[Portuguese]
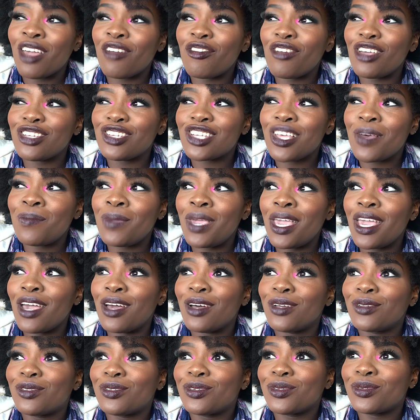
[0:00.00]
que é
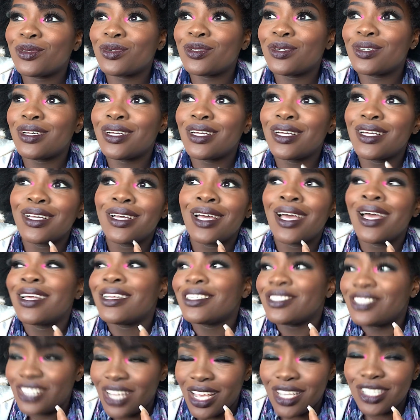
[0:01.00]
fechamento.
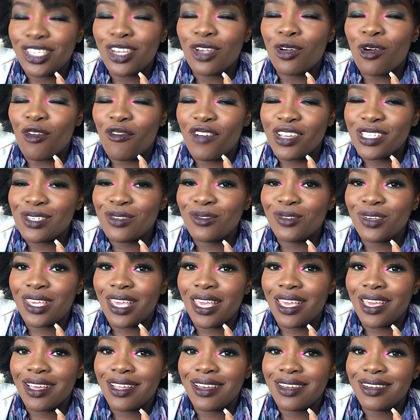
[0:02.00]
Já chegou fazendo o
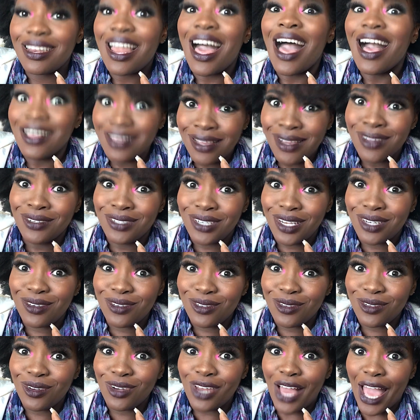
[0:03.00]
quê? Largando o
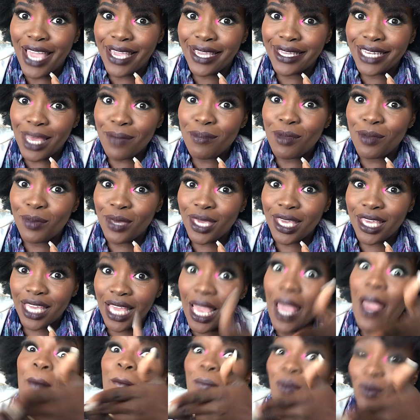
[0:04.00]
dedo no like, né, bebê?
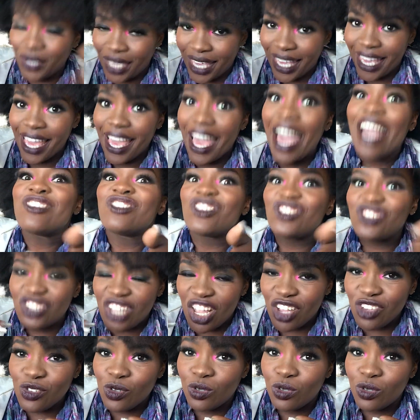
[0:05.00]
Porque a gente tá